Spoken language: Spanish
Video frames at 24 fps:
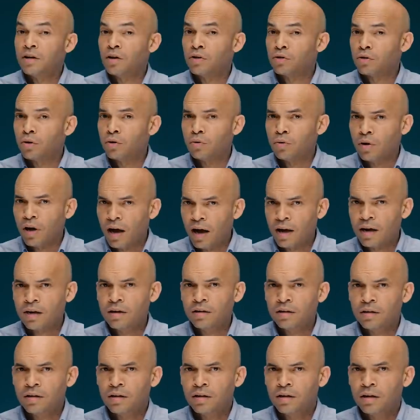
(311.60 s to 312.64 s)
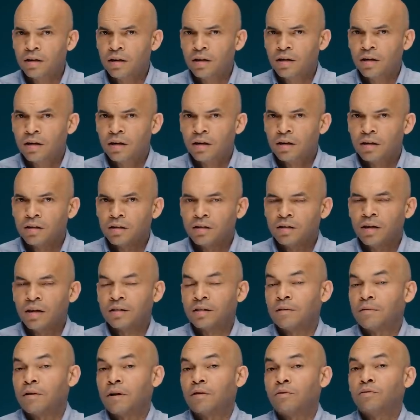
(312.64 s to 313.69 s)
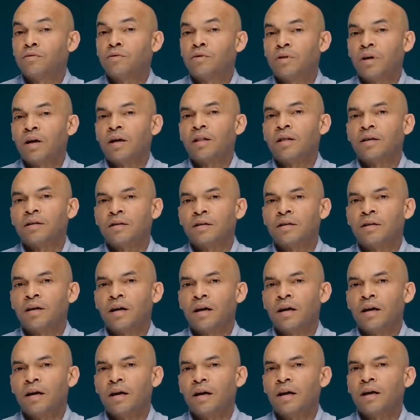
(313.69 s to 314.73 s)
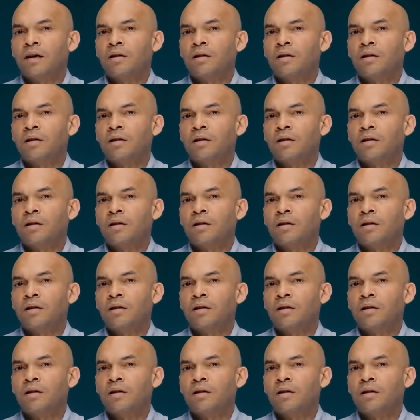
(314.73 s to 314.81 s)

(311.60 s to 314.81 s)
en otro lugar, ya sabrán ustedes que